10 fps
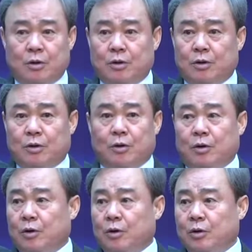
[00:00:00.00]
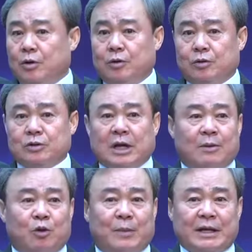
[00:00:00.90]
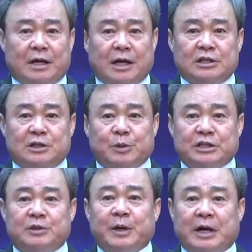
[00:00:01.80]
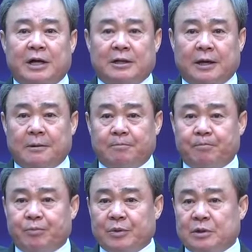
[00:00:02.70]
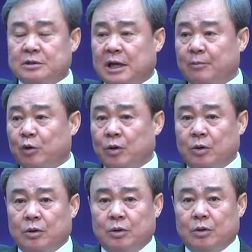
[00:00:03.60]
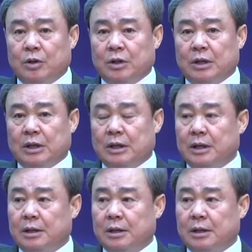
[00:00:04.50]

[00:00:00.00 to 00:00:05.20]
어, 그 사람도 만약에 있으면 집에 가야 돼. 그 사람도. 네.